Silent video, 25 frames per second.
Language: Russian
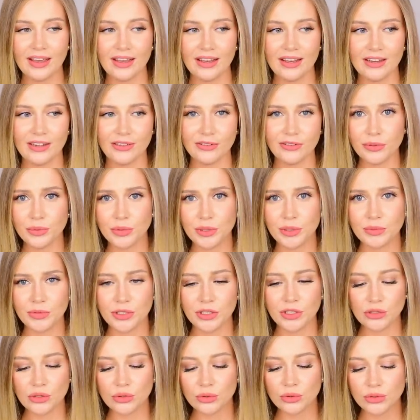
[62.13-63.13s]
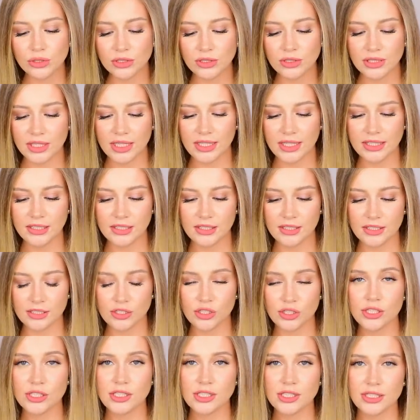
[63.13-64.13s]
А, в общем, не суть,
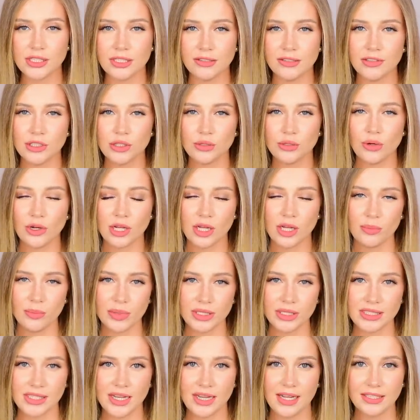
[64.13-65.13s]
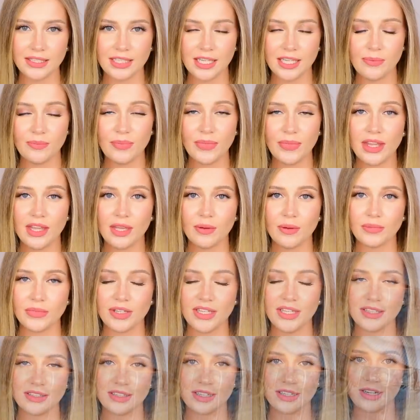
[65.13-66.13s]
эти джинсы на высокой посадке,
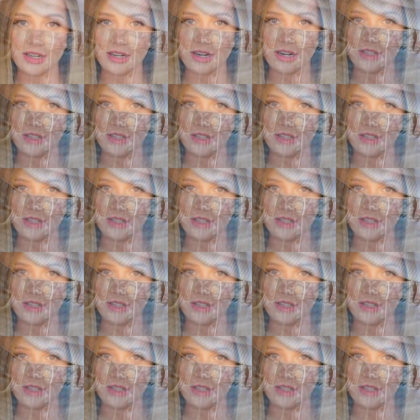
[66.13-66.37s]
мне это как